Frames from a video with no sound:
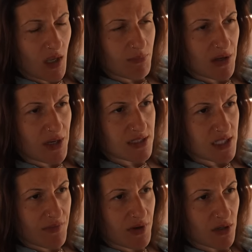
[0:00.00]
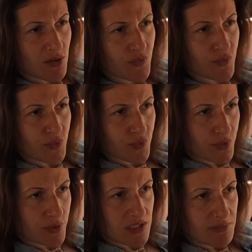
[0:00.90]
man hat sich einfach
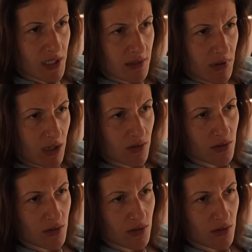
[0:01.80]
gefühlt, dass man halt machen